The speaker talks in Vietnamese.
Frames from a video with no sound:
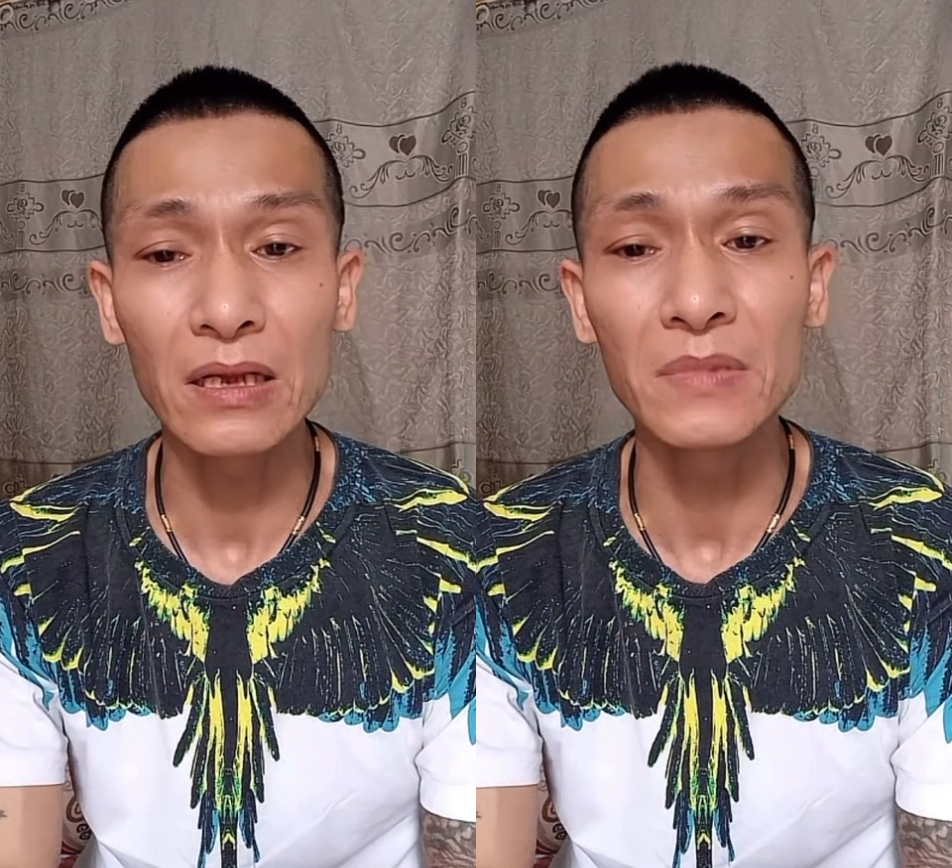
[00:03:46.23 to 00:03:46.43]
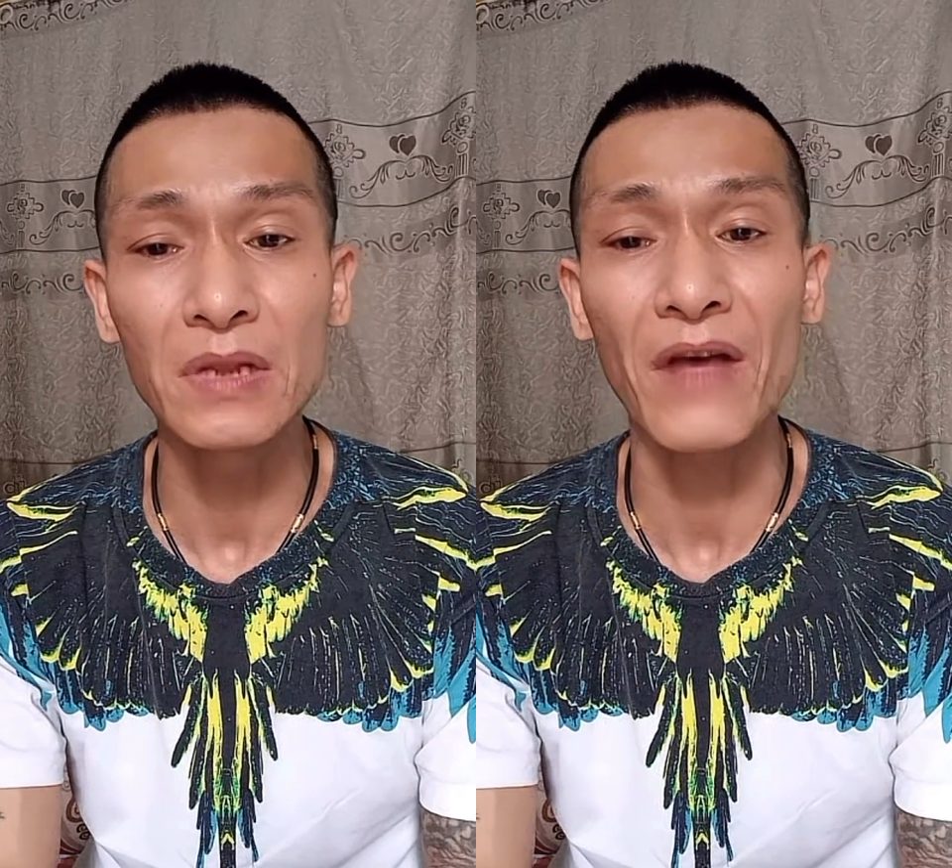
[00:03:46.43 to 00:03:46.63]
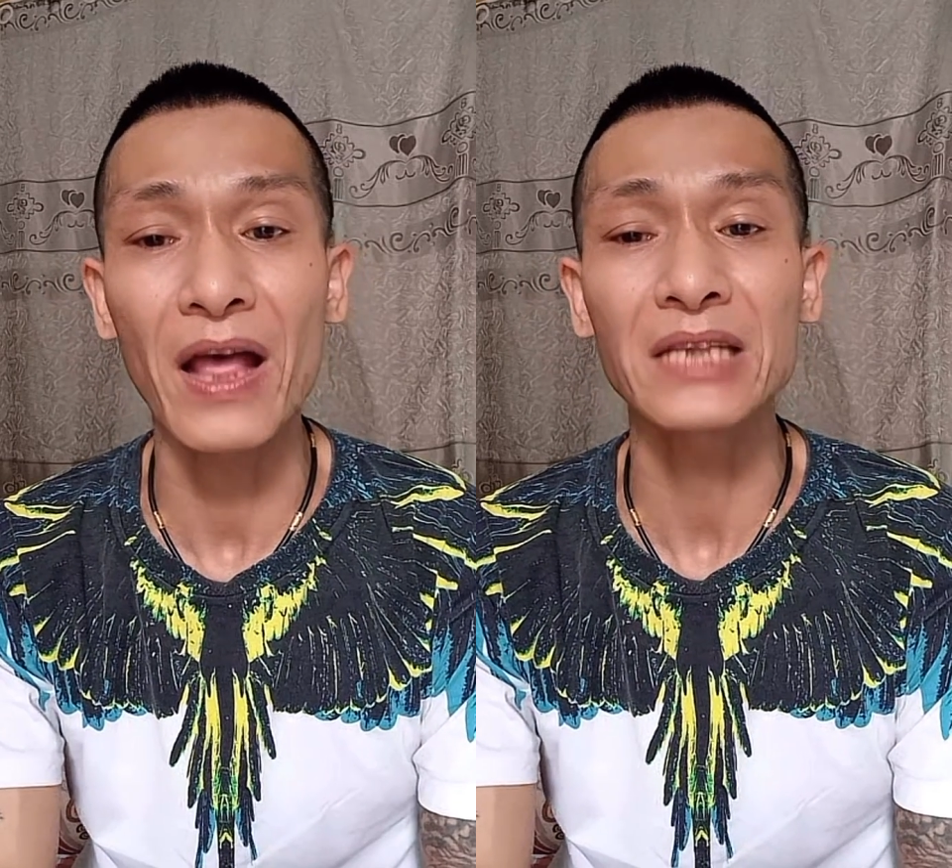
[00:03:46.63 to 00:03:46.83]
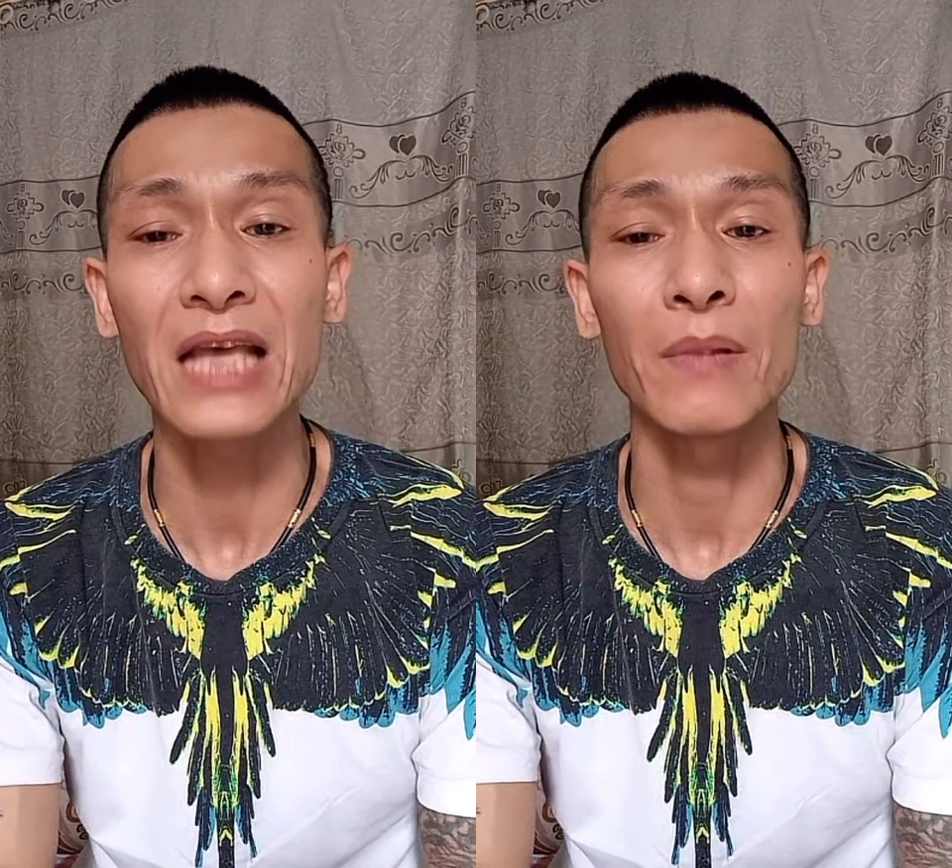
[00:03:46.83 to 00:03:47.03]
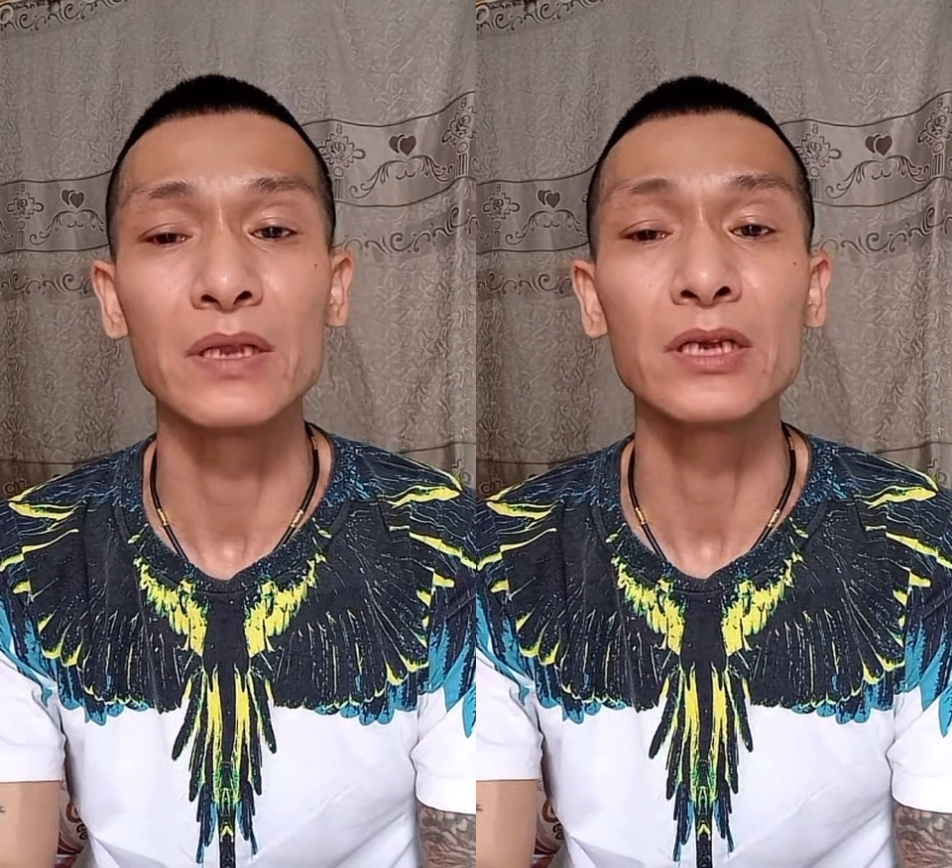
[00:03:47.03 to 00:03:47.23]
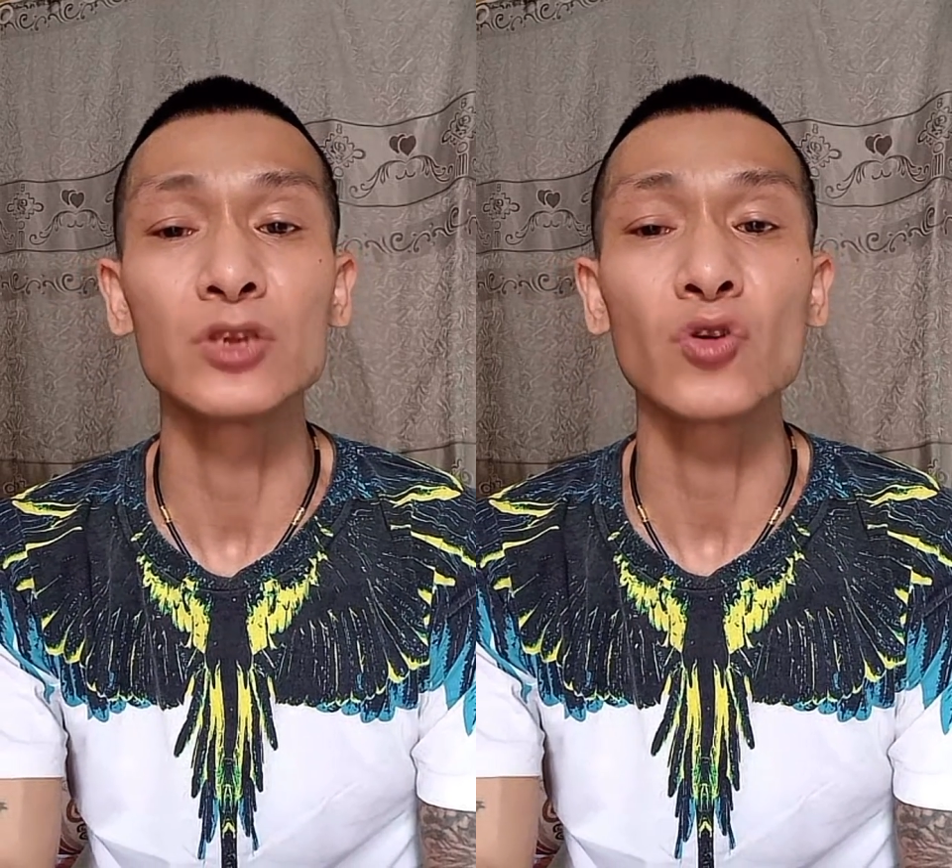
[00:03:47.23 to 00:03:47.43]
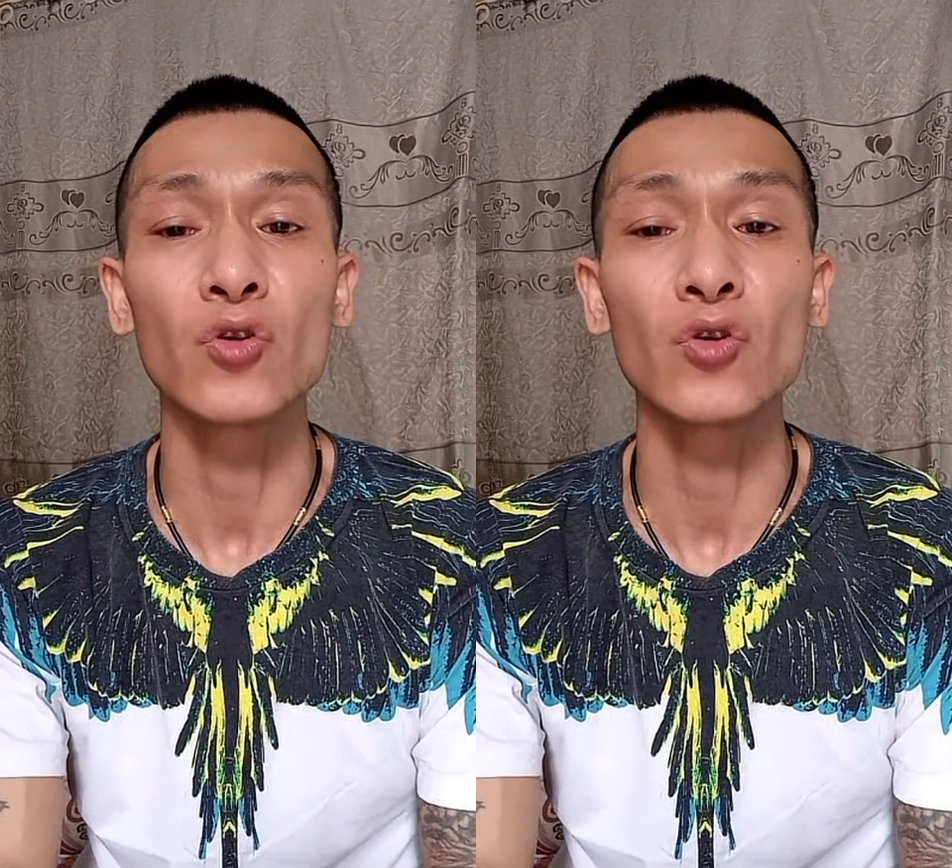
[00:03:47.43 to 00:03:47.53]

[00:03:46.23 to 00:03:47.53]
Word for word: đâm ra va chạm ở những cái